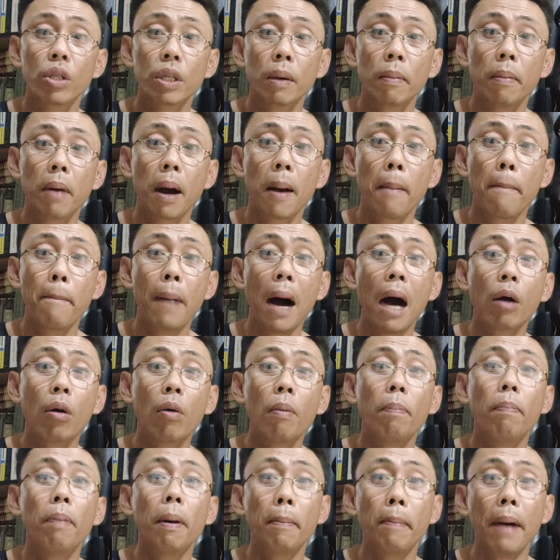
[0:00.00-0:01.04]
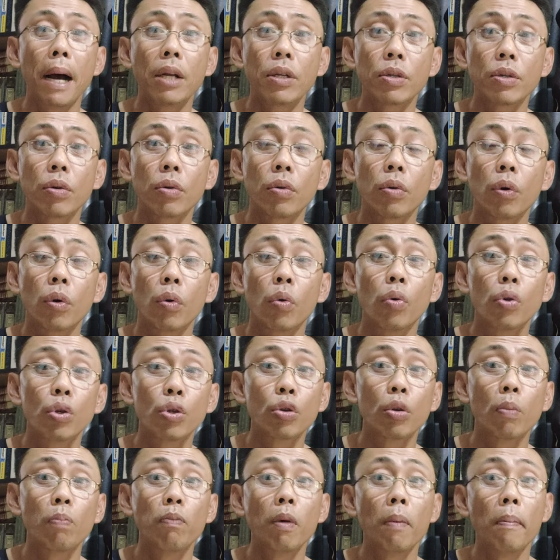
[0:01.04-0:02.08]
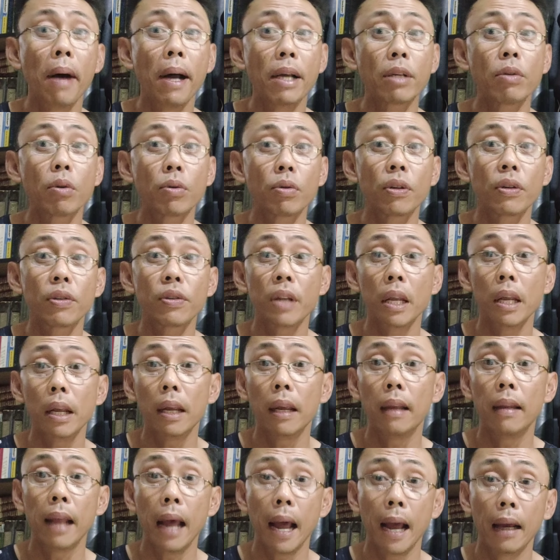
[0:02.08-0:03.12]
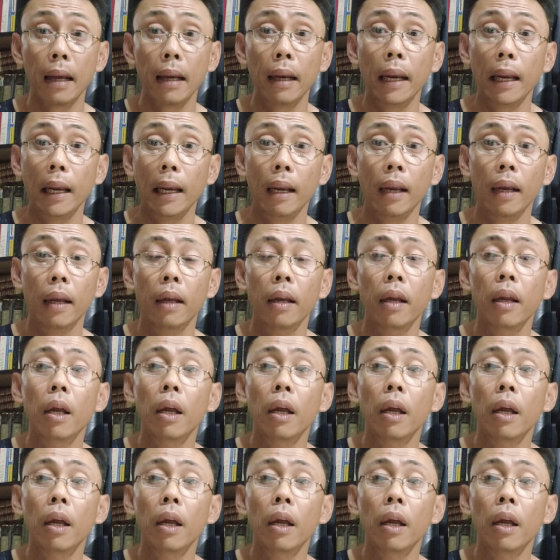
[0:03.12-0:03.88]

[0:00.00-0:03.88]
sa mga bagong papasok o gustong pumasok sa snakehead angling